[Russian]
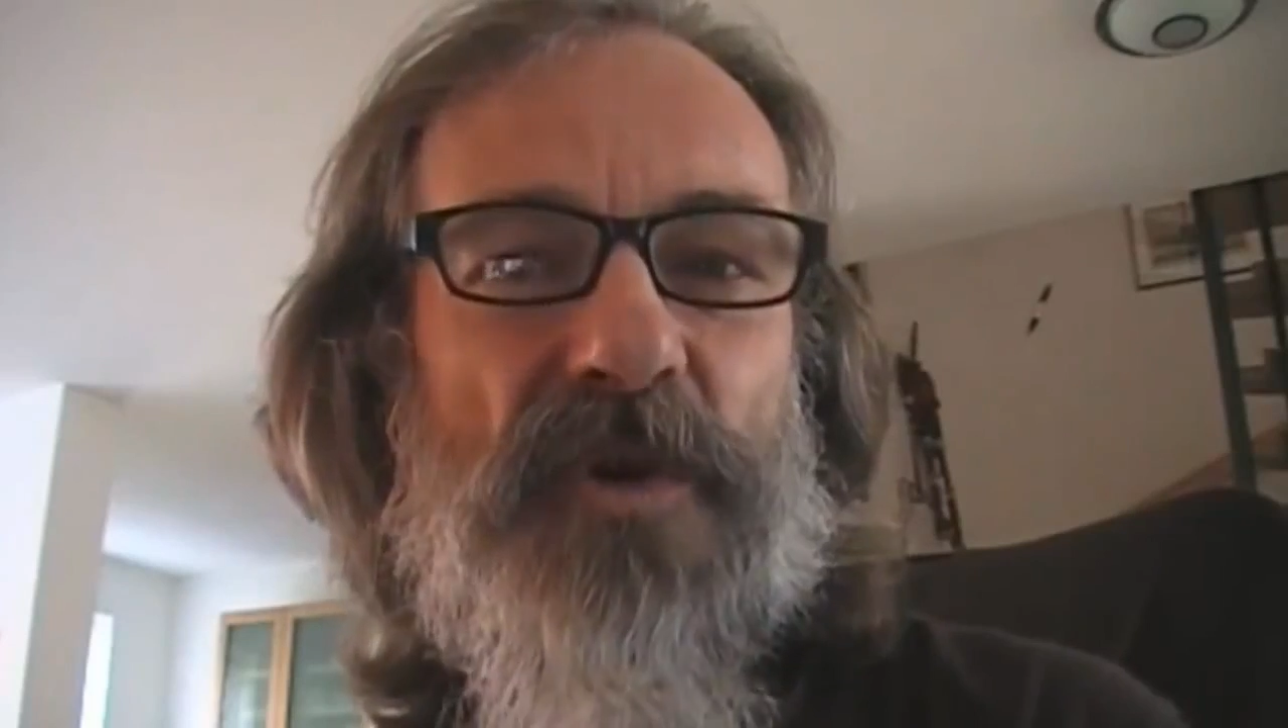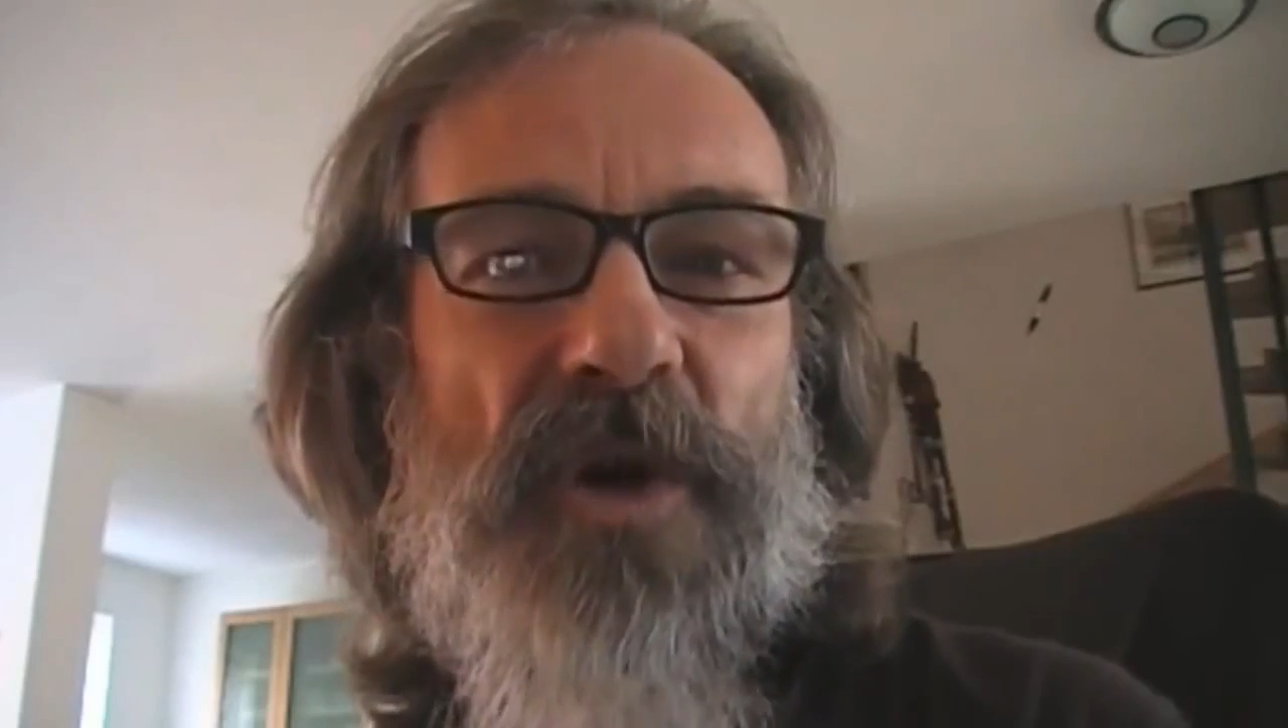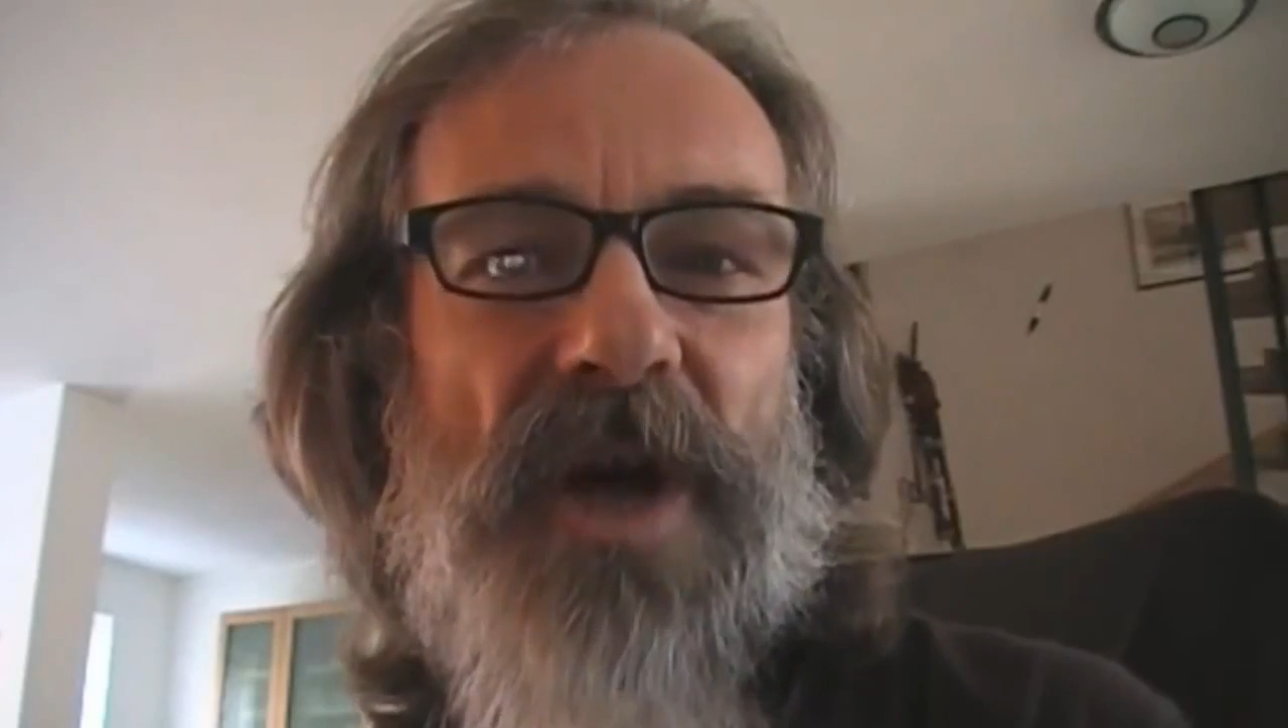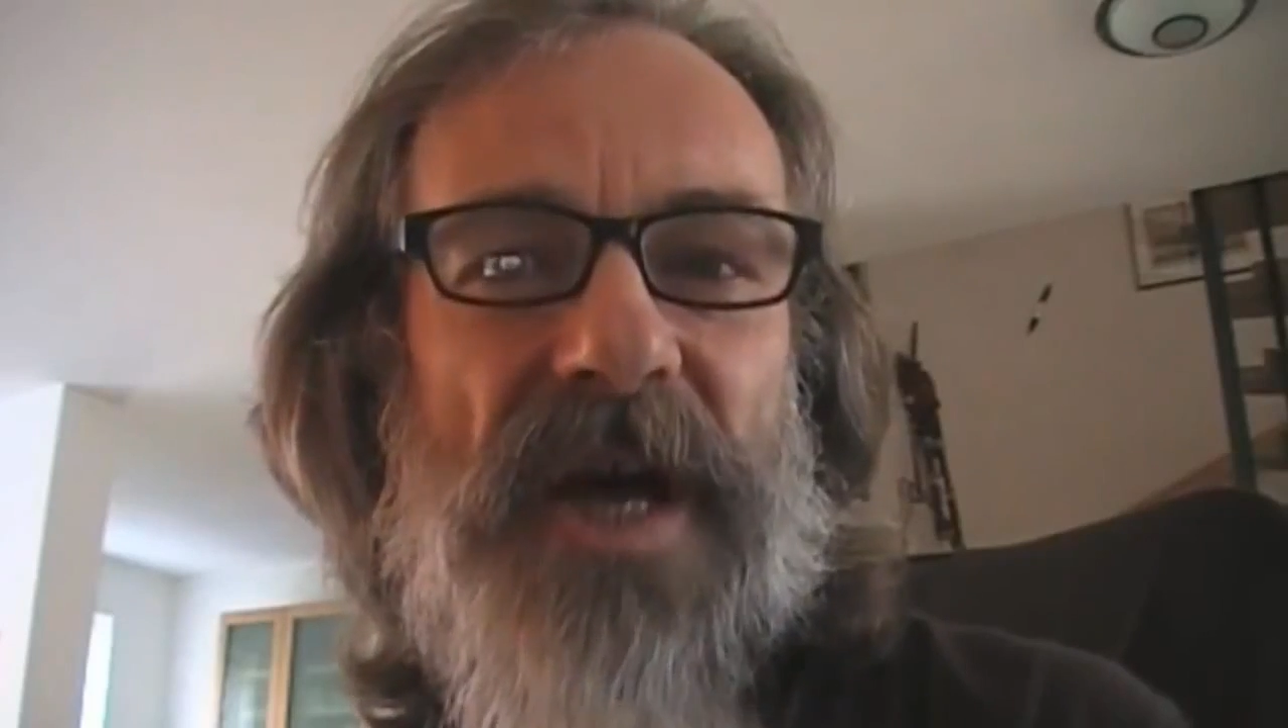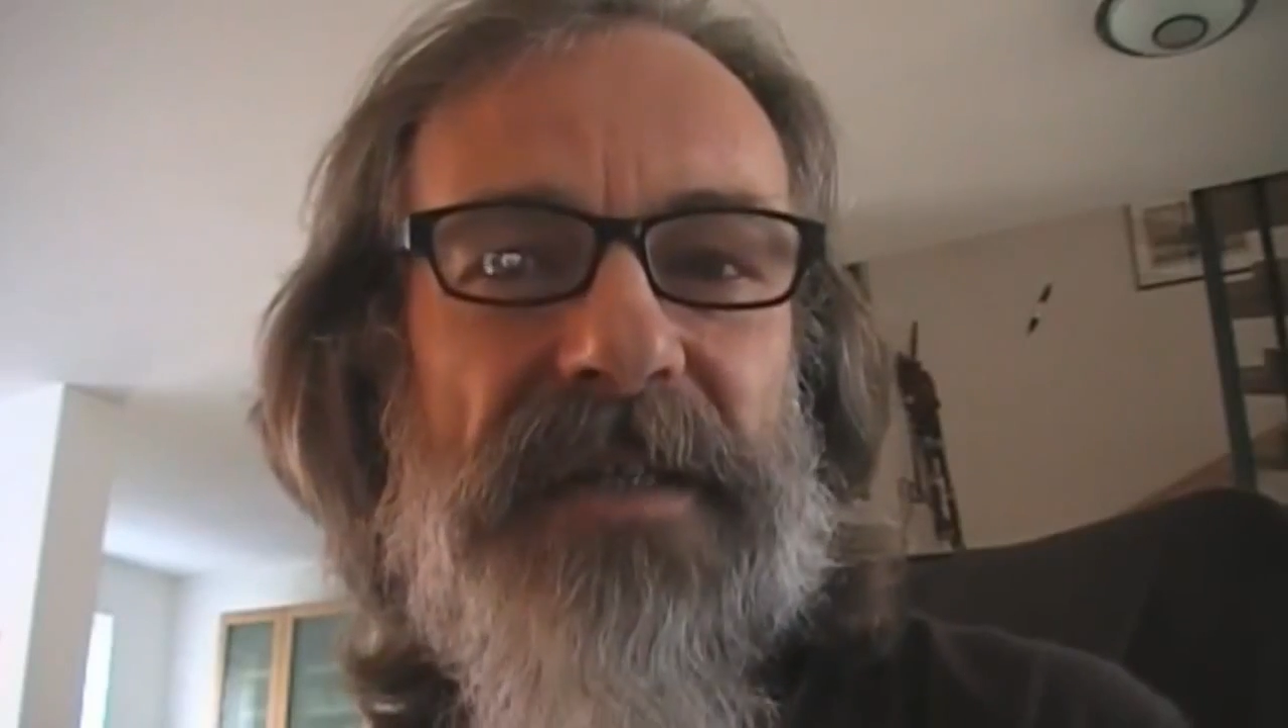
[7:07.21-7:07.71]

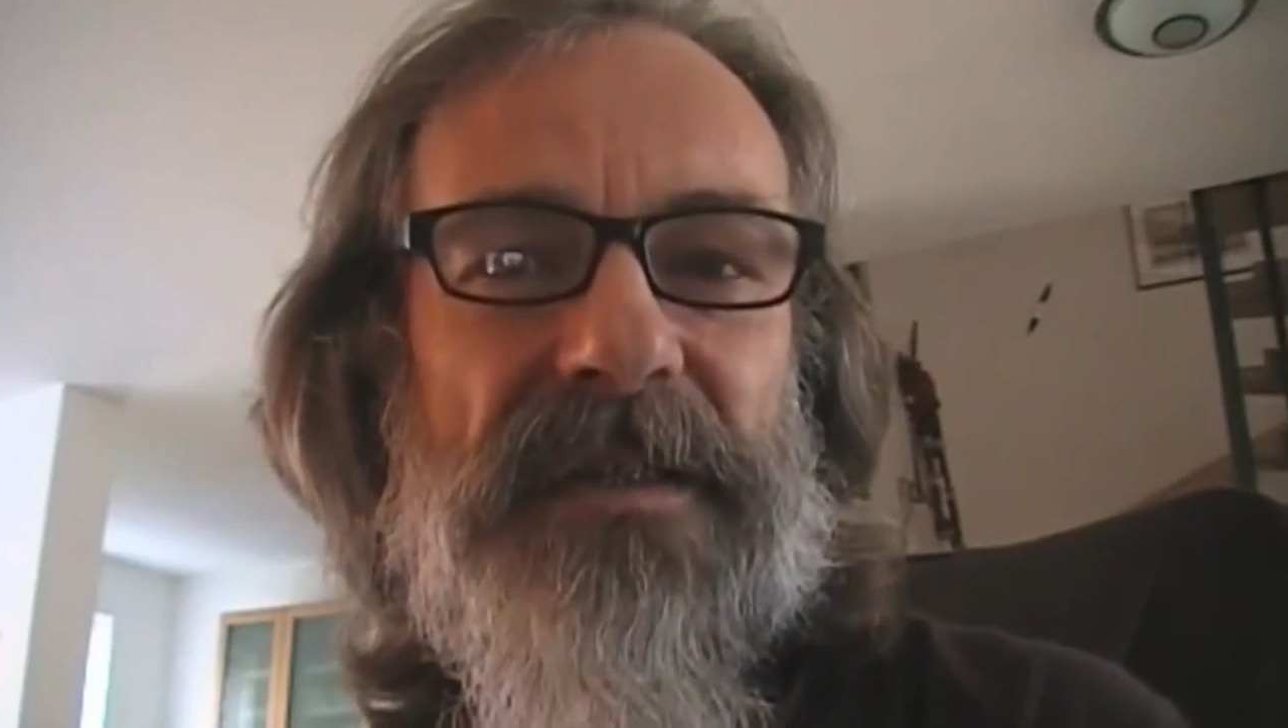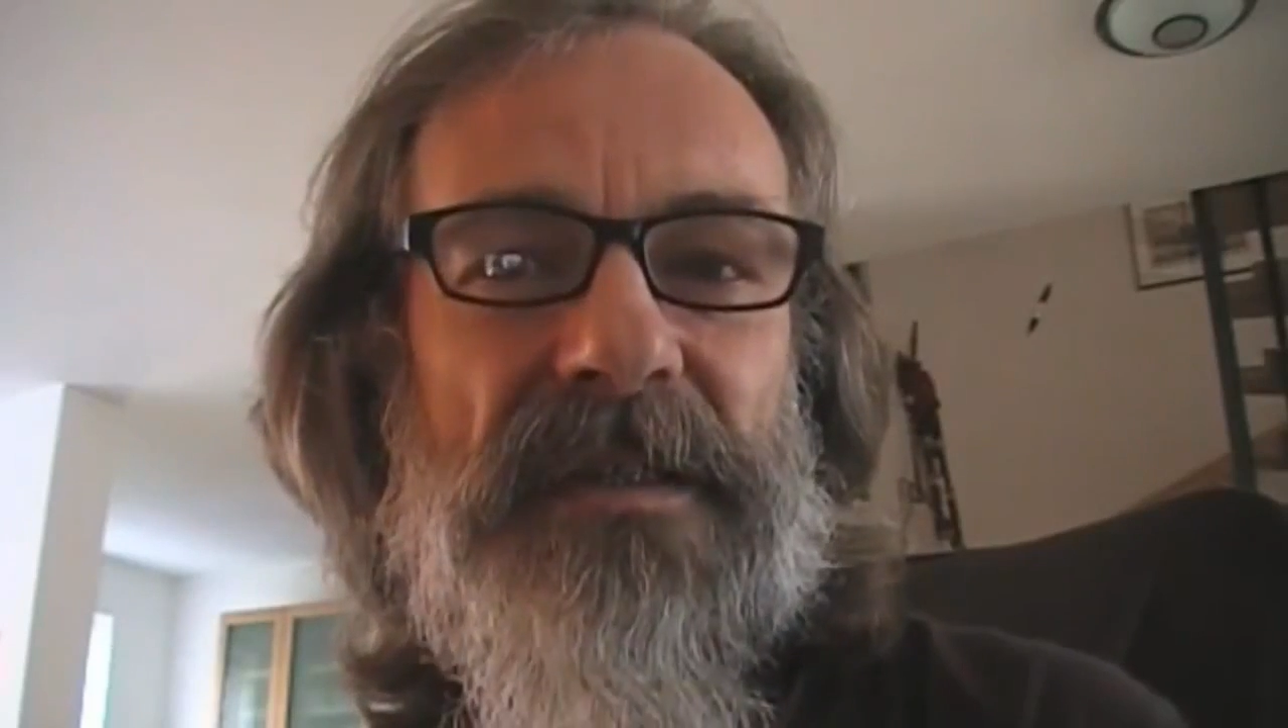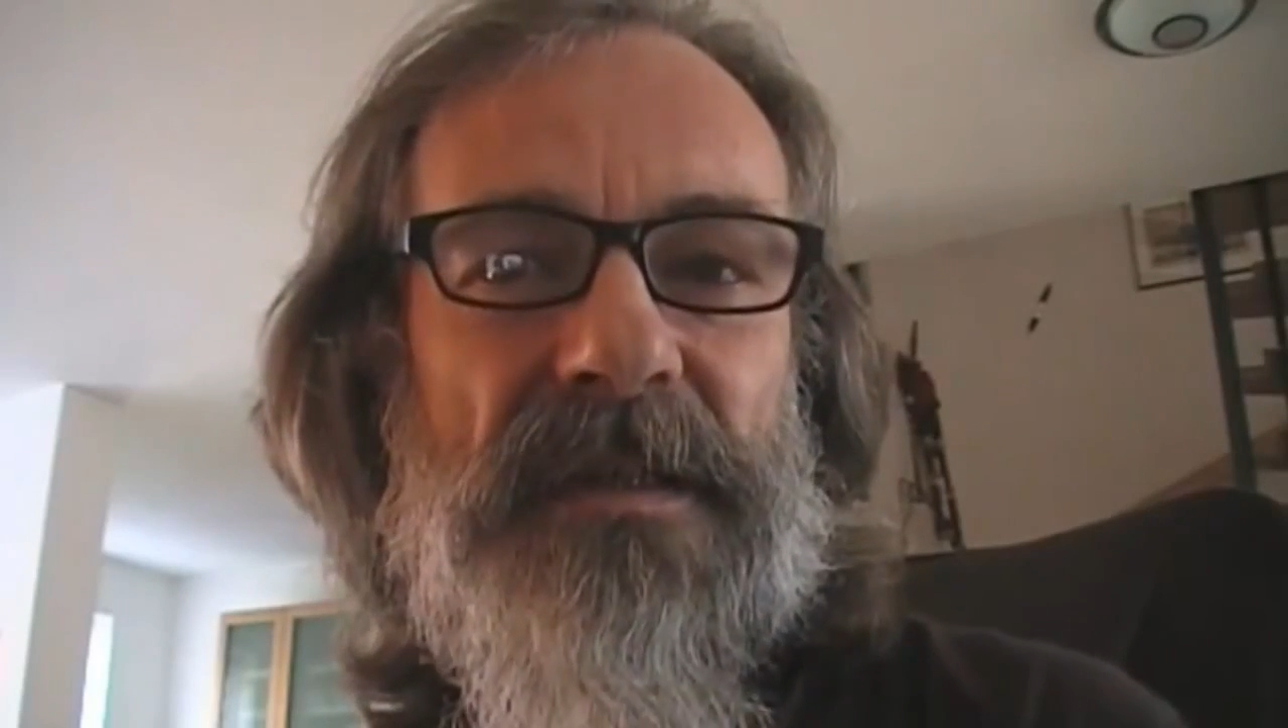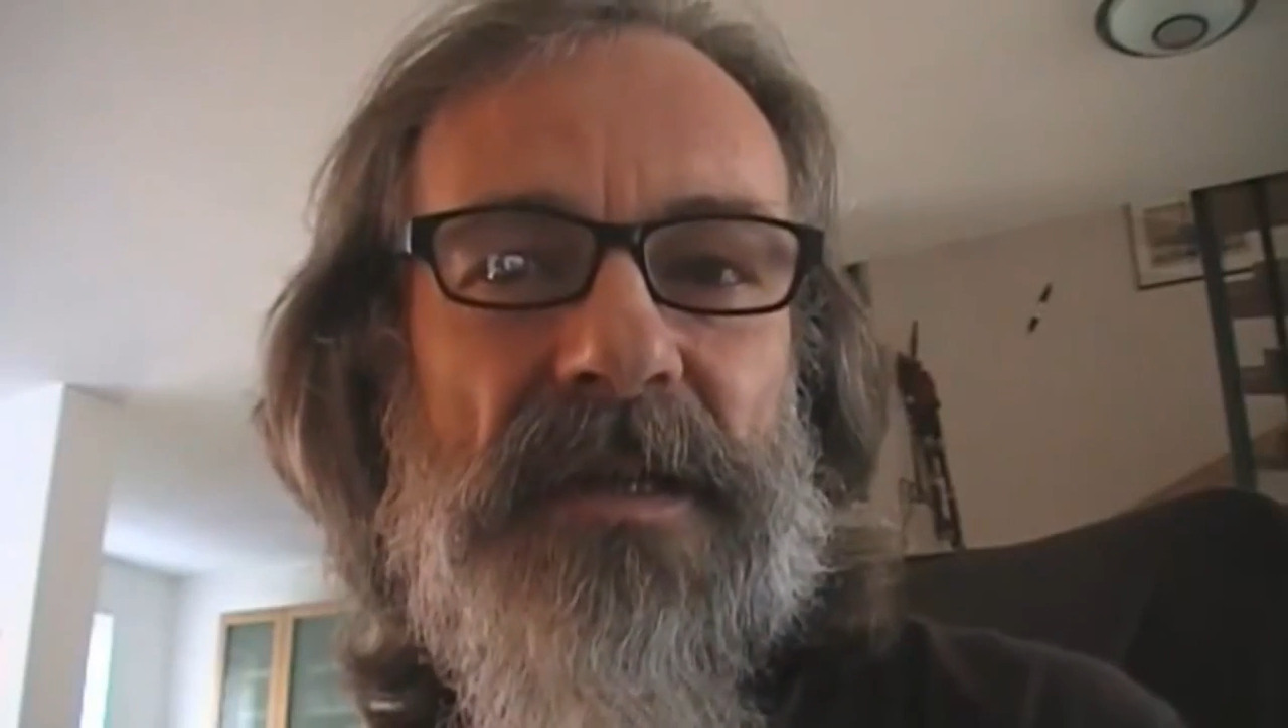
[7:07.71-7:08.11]
сказать...